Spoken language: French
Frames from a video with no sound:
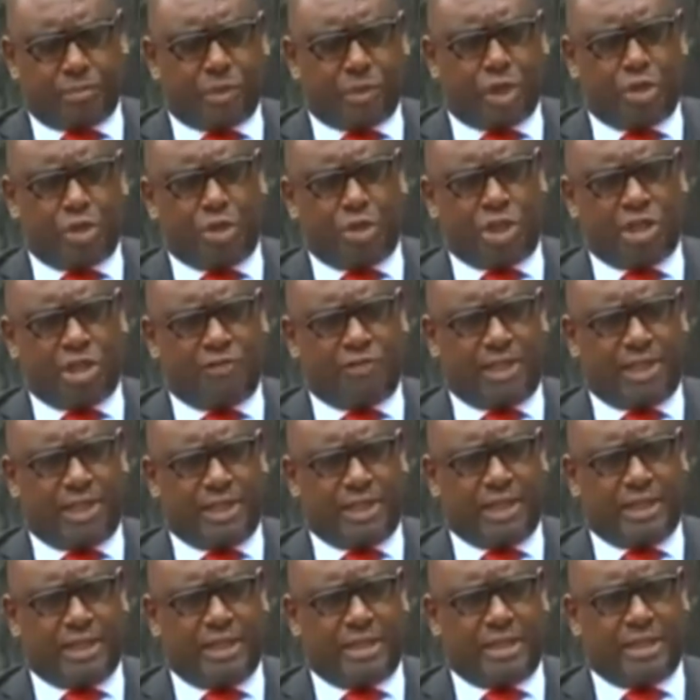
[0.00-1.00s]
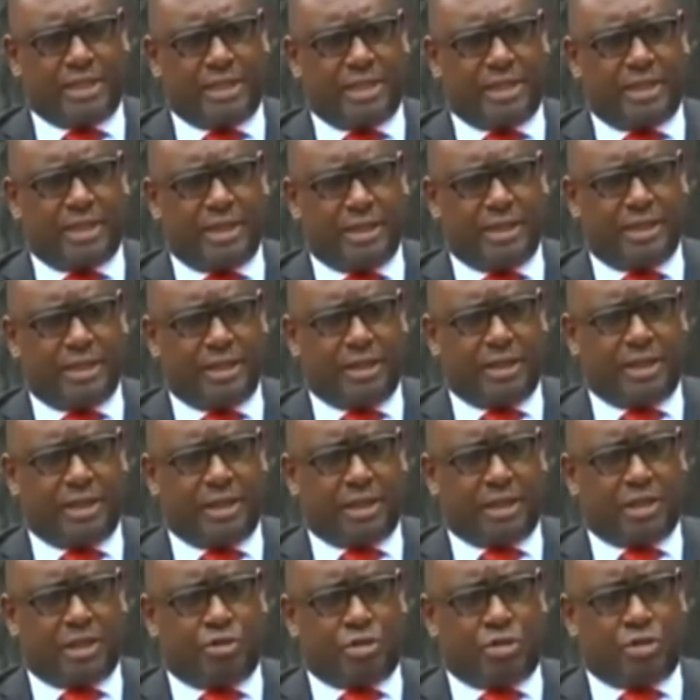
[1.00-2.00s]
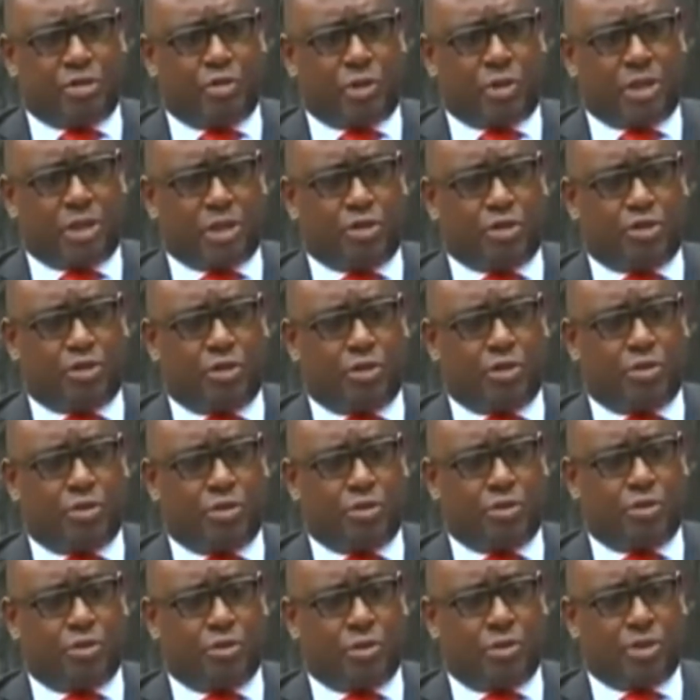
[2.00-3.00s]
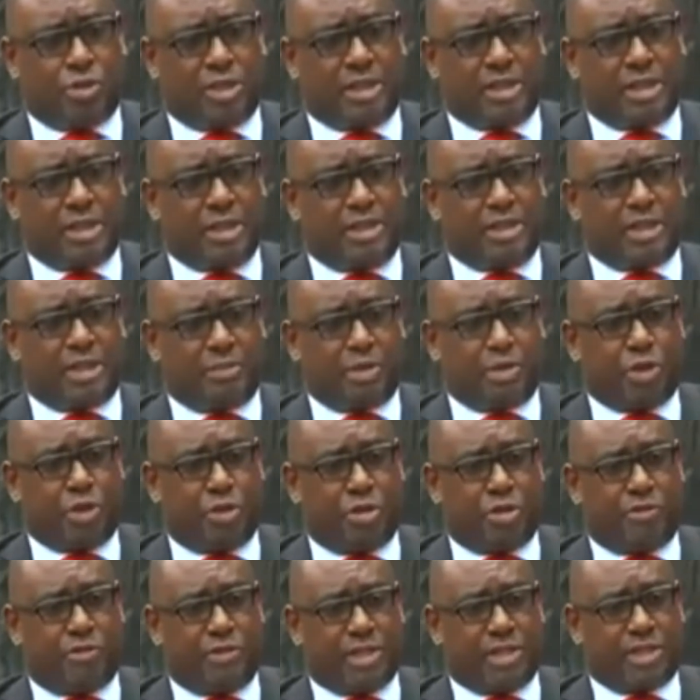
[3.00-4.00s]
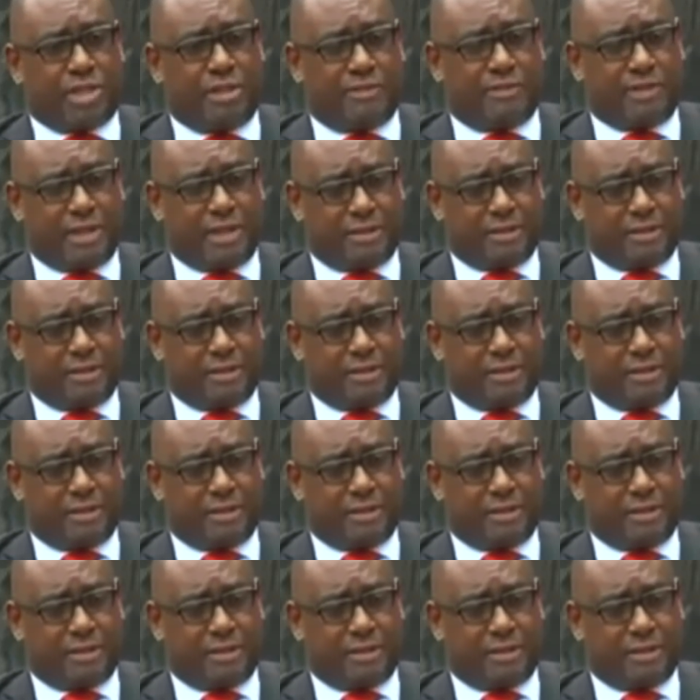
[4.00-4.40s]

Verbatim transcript: le chef de l'État a décidé d'une dotation de 500 millions de francs CFA.